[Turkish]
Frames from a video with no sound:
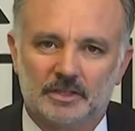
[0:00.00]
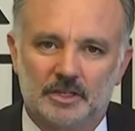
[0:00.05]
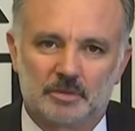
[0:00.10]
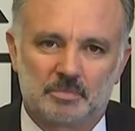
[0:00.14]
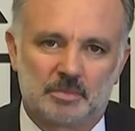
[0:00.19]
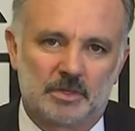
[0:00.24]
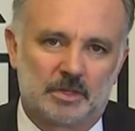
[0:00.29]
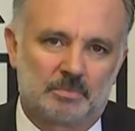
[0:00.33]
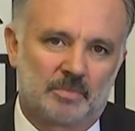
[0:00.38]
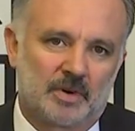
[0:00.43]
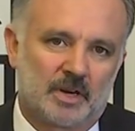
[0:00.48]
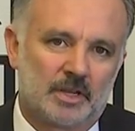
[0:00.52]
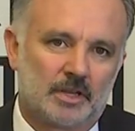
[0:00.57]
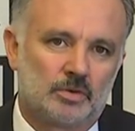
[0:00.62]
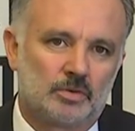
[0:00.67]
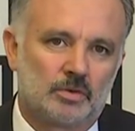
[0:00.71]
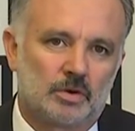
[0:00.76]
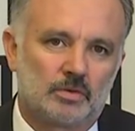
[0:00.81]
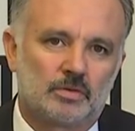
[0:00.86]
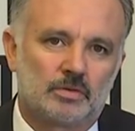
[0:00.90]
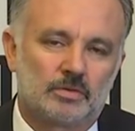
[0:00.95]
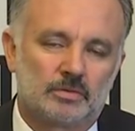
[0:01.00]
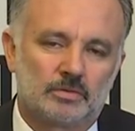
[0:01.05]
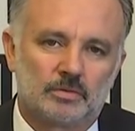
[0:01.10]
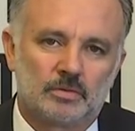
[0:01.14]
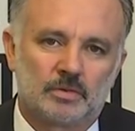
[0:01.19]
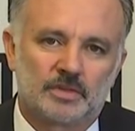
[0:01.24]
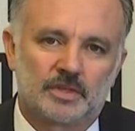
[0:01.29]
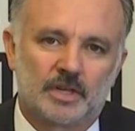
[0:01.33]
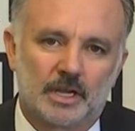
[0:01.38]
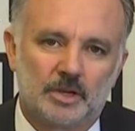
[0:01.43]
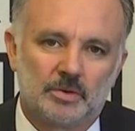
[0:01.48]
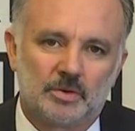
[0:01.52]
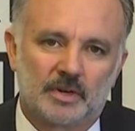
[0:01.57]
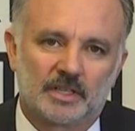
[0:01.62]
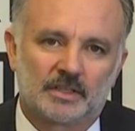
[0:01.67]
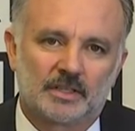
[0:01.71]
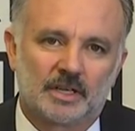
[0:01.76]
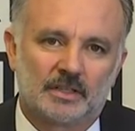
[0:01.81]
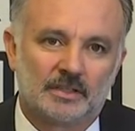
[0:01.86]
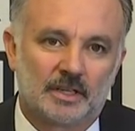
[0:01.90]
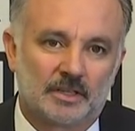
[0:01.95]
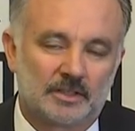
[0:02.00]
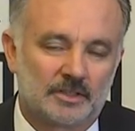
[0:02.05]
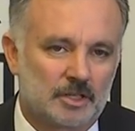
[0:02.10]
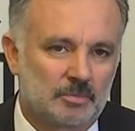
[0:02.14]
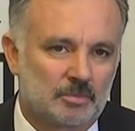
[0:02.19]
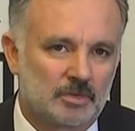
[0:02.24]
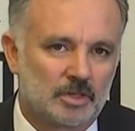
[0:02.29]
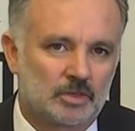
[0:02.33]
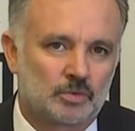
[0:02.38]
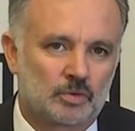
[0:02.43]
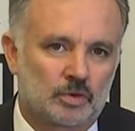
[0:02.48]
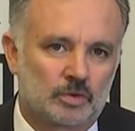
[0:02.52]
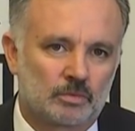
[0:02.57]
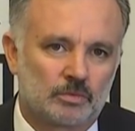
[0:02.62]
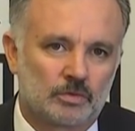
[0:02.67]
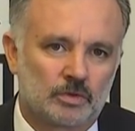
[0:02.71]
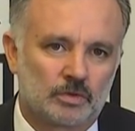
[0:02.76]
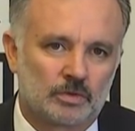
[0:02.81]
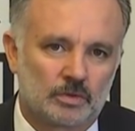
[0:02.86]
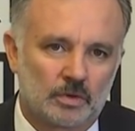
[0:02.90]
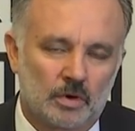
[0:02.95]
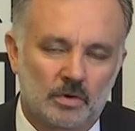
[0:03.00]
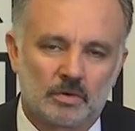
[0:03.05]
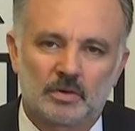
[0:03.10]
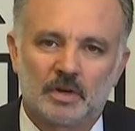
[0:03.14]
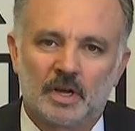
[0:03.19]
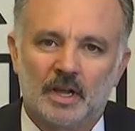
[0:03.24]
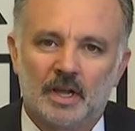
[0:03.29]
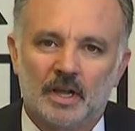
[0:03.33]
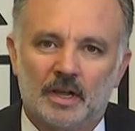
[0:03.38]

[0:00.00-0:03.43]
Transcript: hiçbir payı yok, ülkeyi yönetenlerin hiçbir sorumluluğu yok.